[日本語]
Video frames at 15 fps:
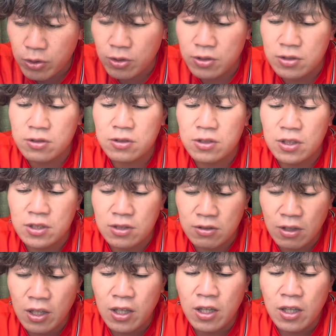とするんですよ
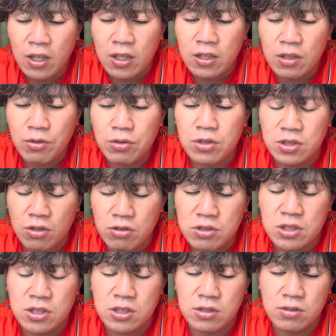ね。で、ほっとして、よ
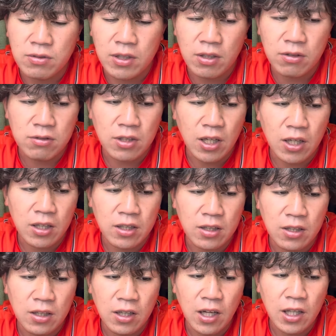し、ワンアウト
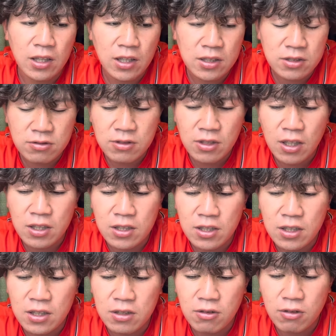や、ってなった瞬間
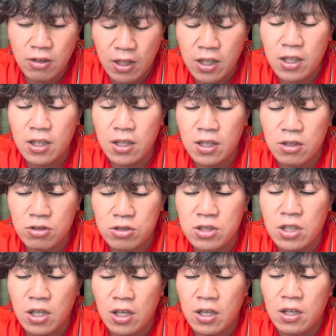とかね、えー、よし、
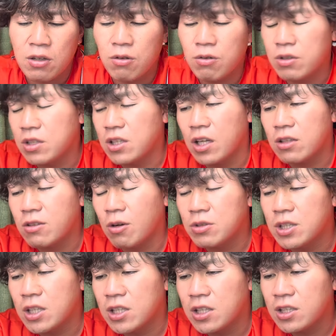これでなんとか
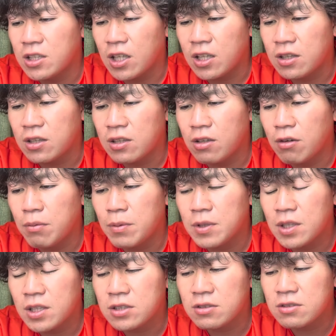抑えられたって思っ
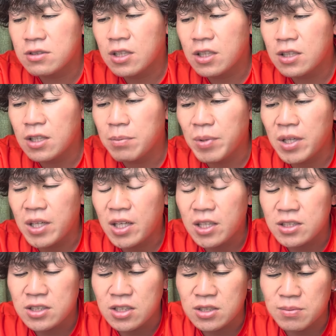た瞬間にやっぱエラー
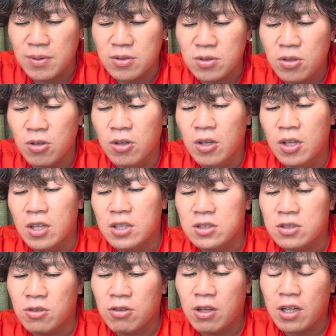してしまうと、
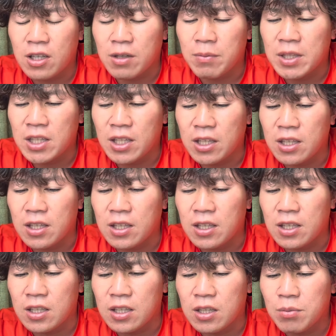そこからね、またね、
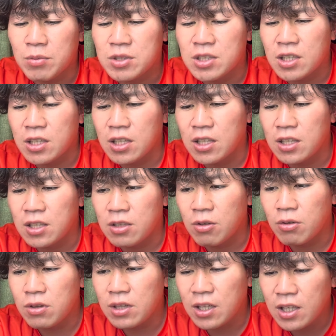えー、気持ちがね、
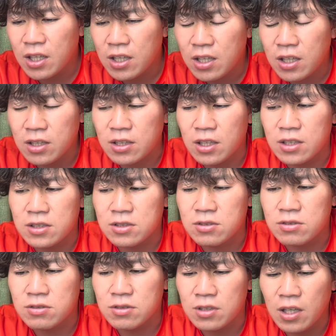乗っていかなかったりす
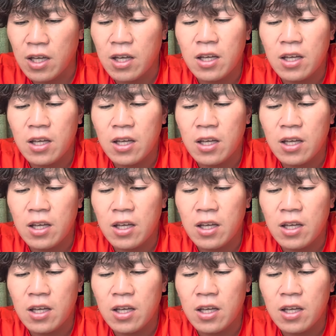るんで、